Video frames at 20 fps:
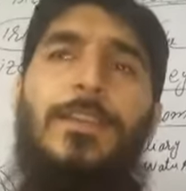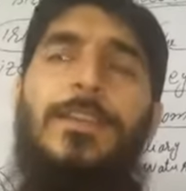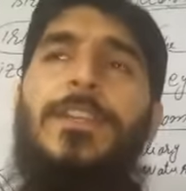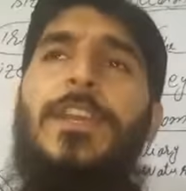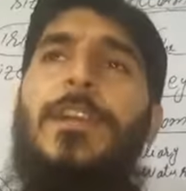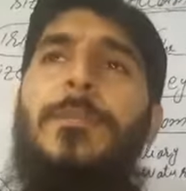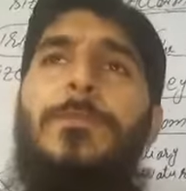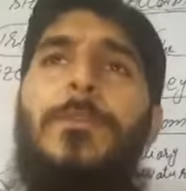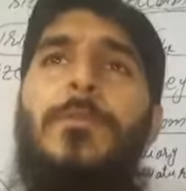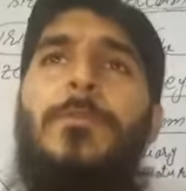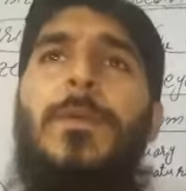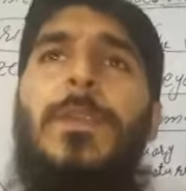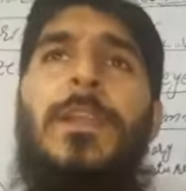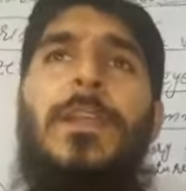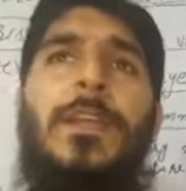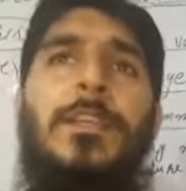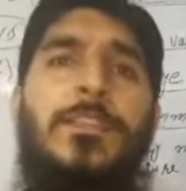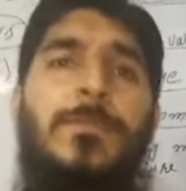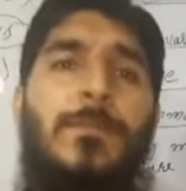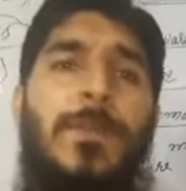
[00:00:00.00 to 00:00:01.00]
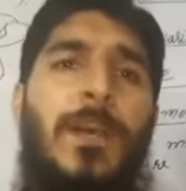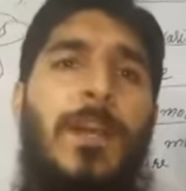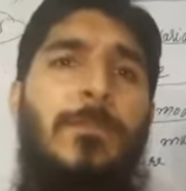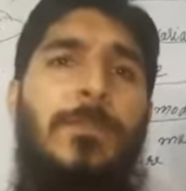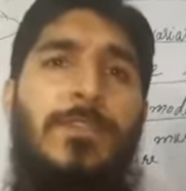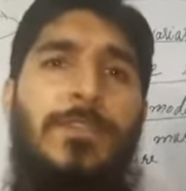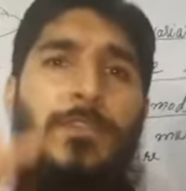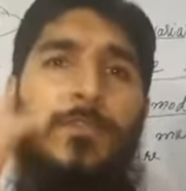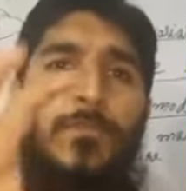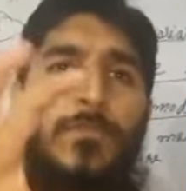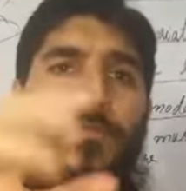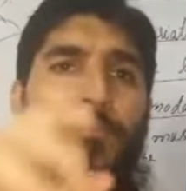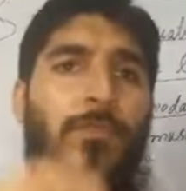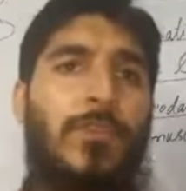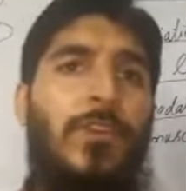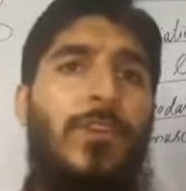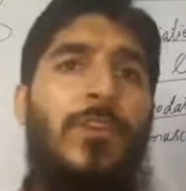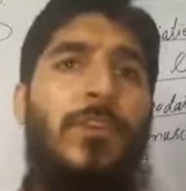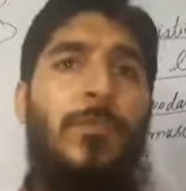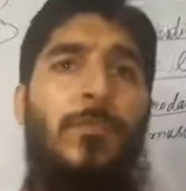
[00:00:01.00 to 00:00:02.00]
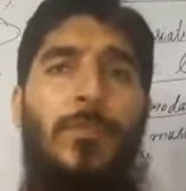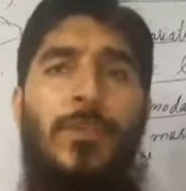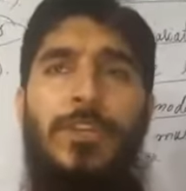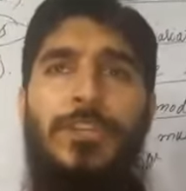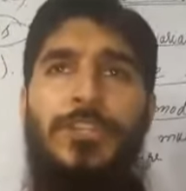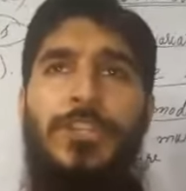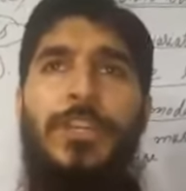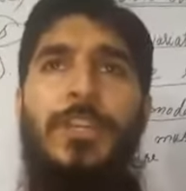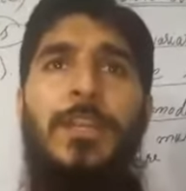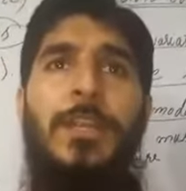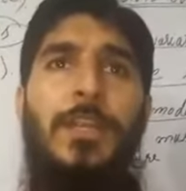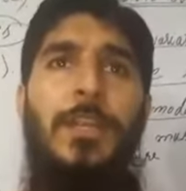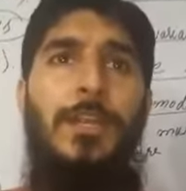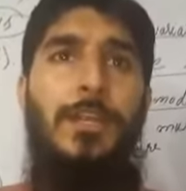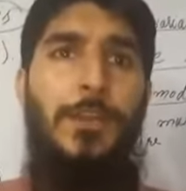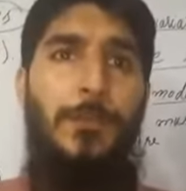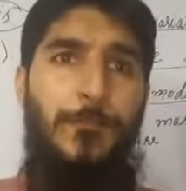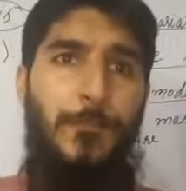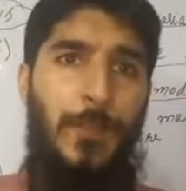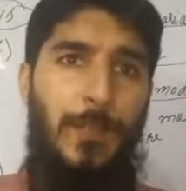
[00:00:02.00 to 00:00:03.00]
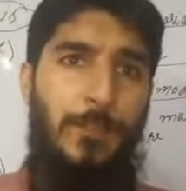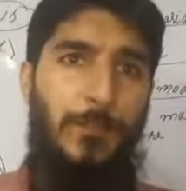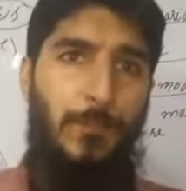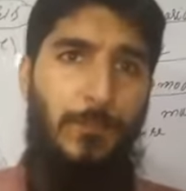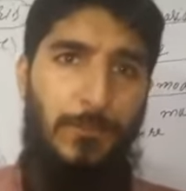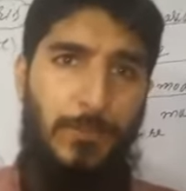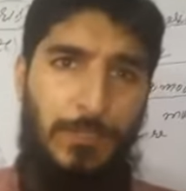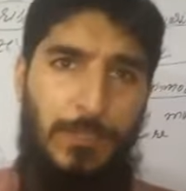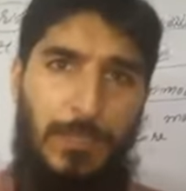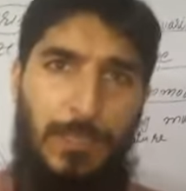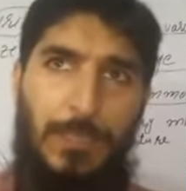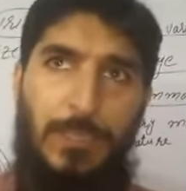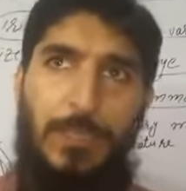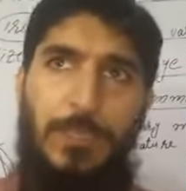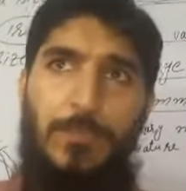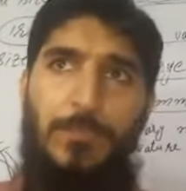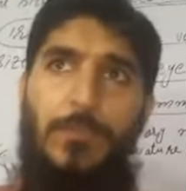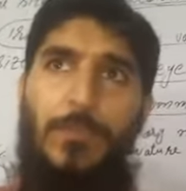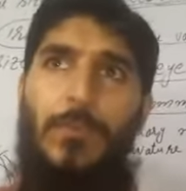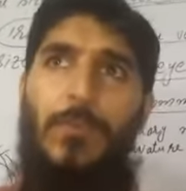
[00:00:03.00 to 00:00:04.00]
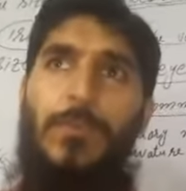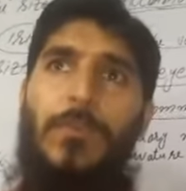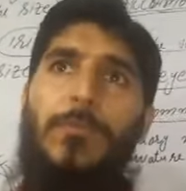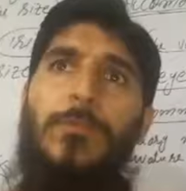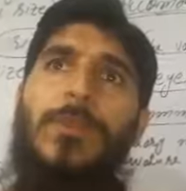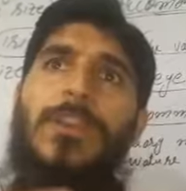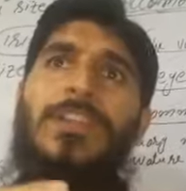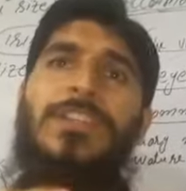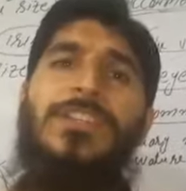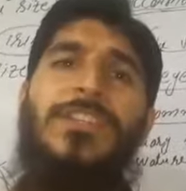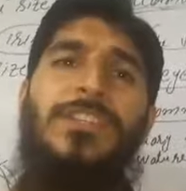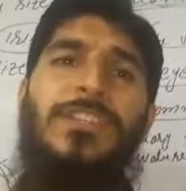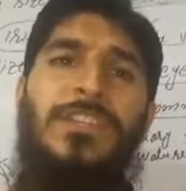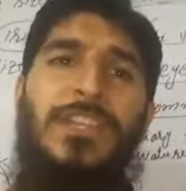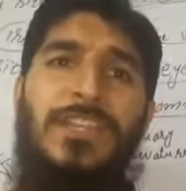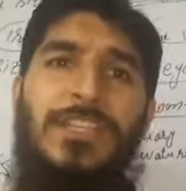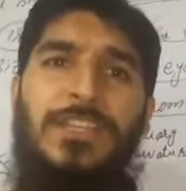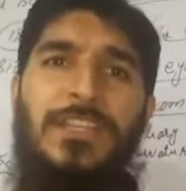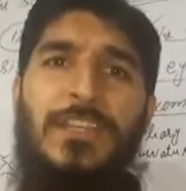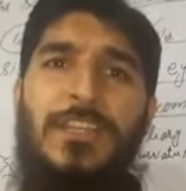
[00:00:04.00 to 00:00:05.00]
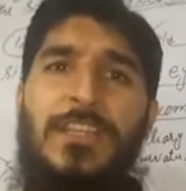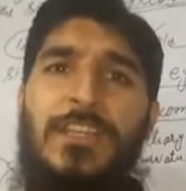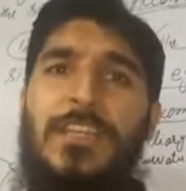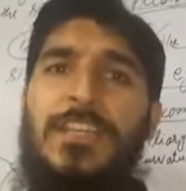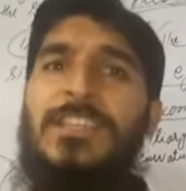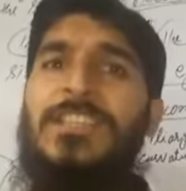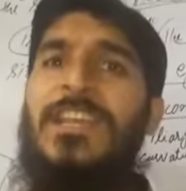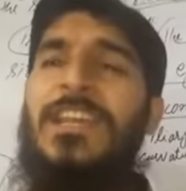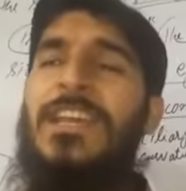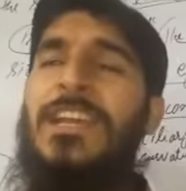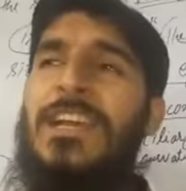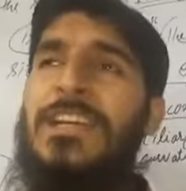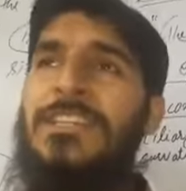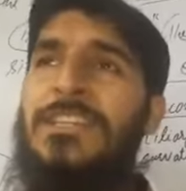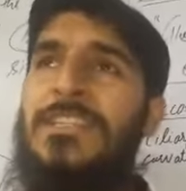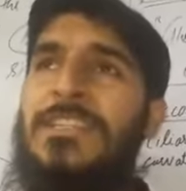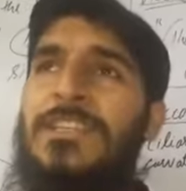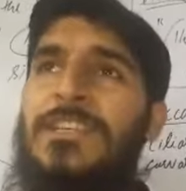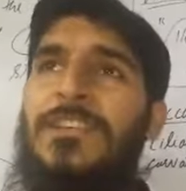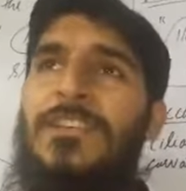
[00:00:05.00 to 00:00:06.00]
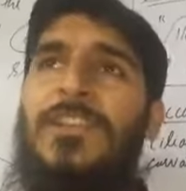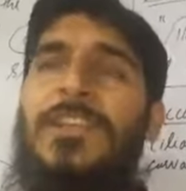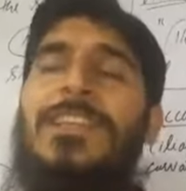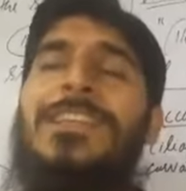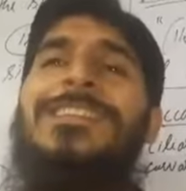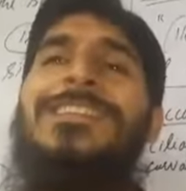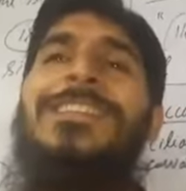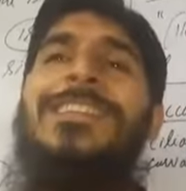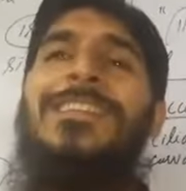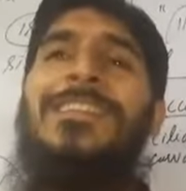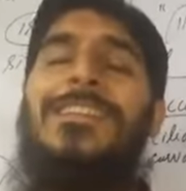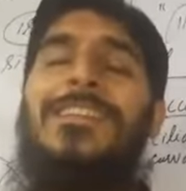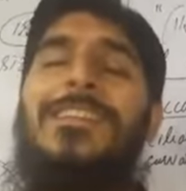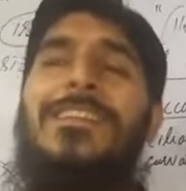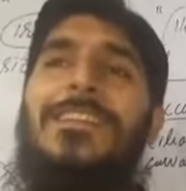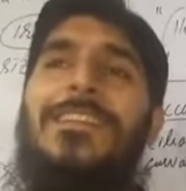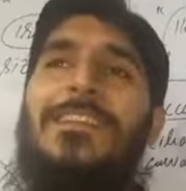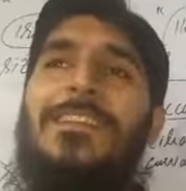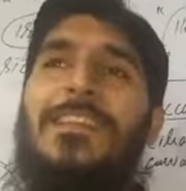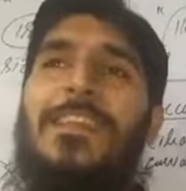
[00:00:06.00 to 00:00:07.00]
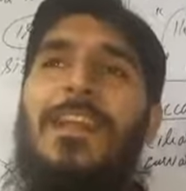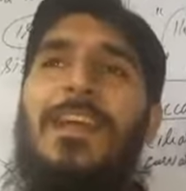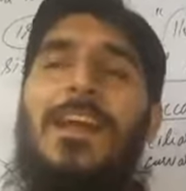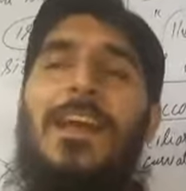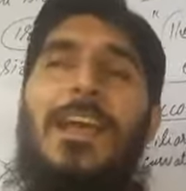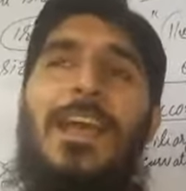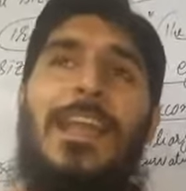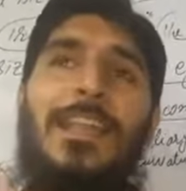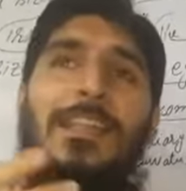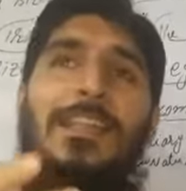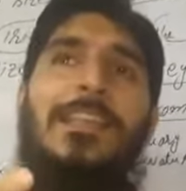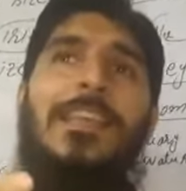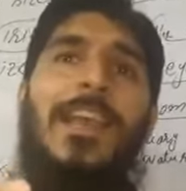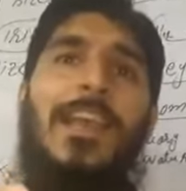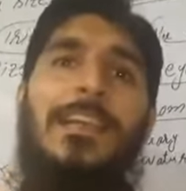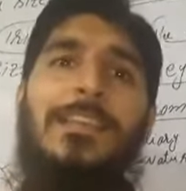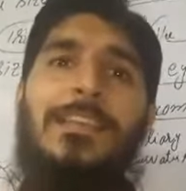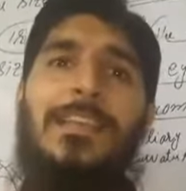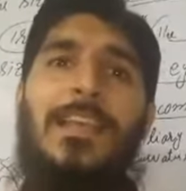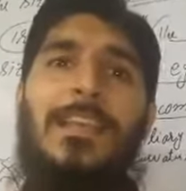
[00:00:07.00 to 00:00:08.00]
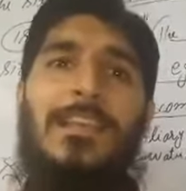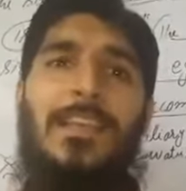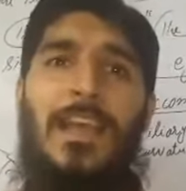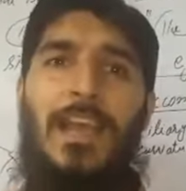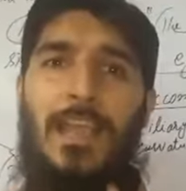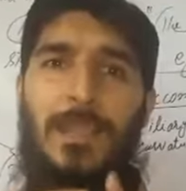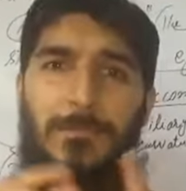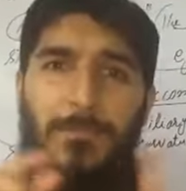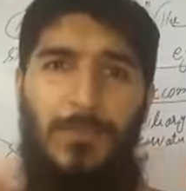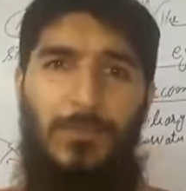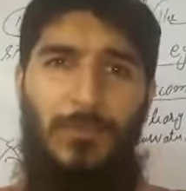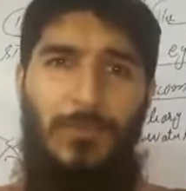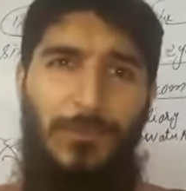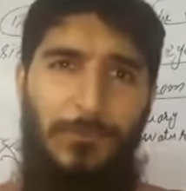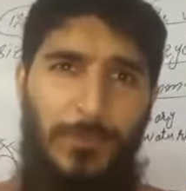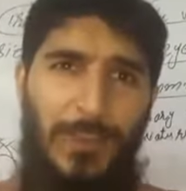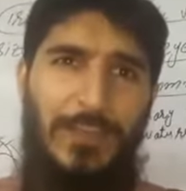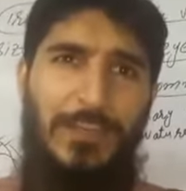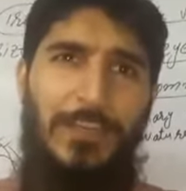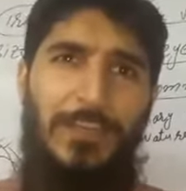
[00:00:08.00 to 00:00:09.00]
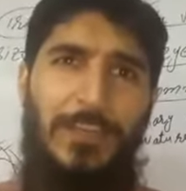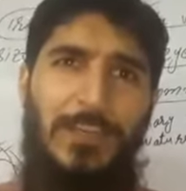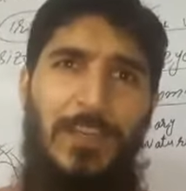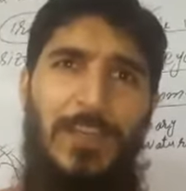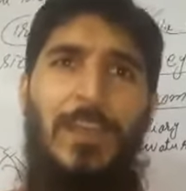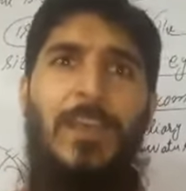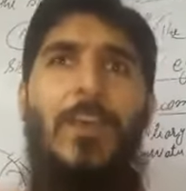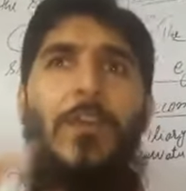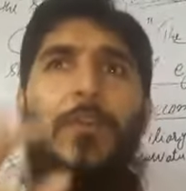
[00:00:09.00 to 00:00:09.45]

यंग uh, पीपल हैं या स्मॉल बच्चे हैं उनकी अकोमोडेशन डिफरेंट होती है तो अकोमोडेशन चेंज एज के लिहाज से चेंज होती है इसी तरह हेल्थी आइज़ यानी आई में कोई डिफेक्ट नहीं है